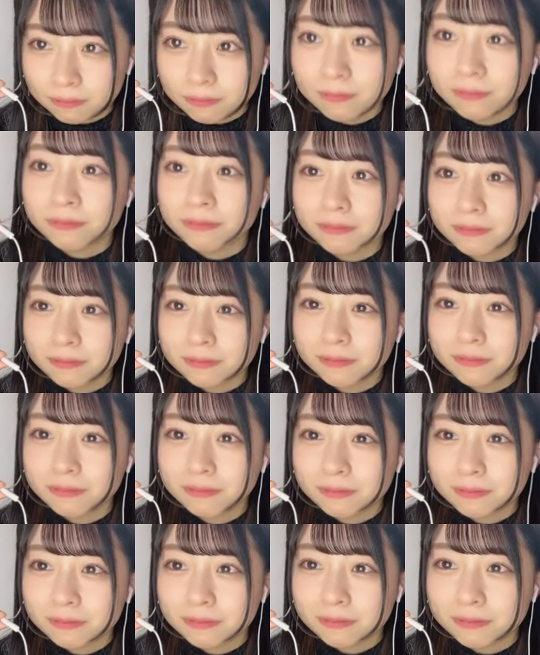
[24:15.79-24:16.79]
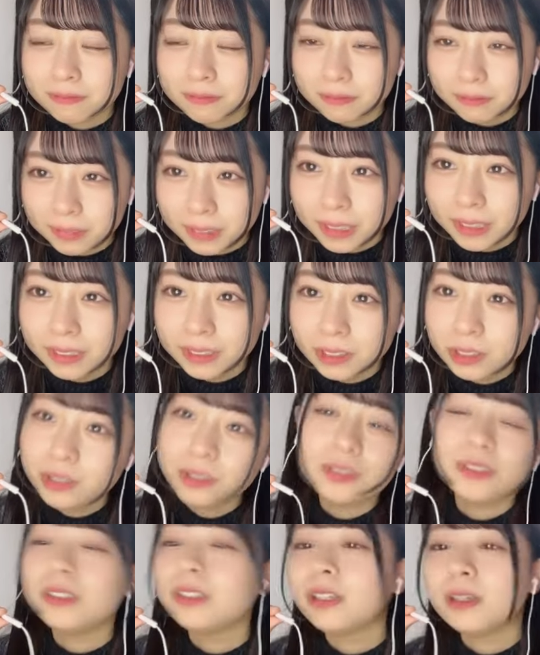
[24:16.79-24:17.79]
うんね
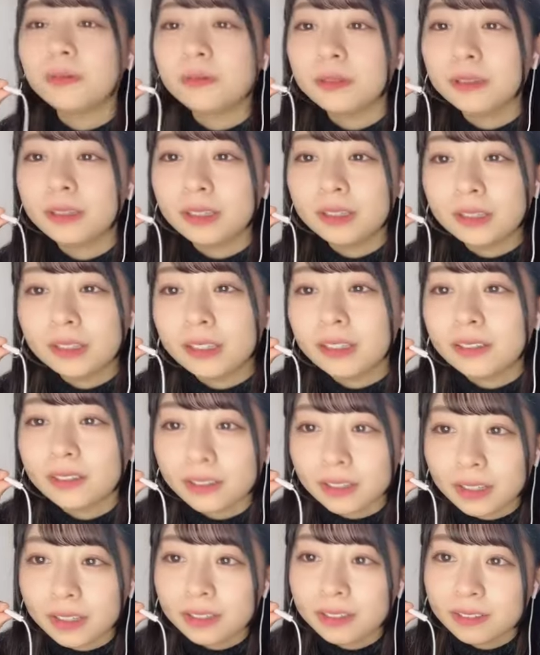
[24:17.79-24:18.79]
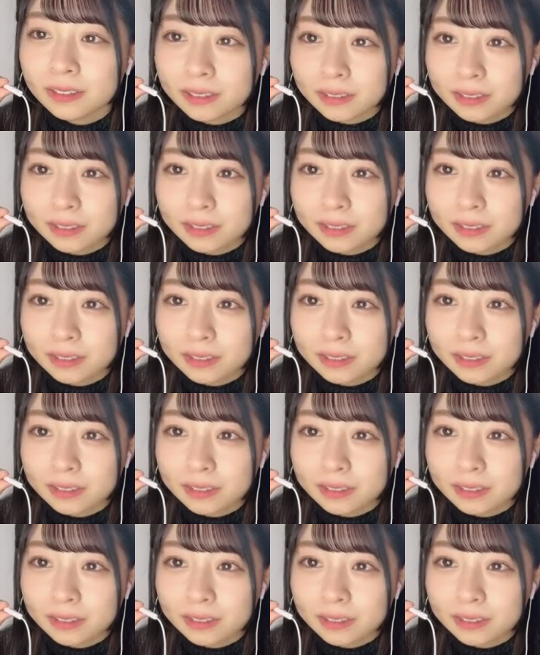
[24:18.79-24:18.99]
ちょっとイケボだったよね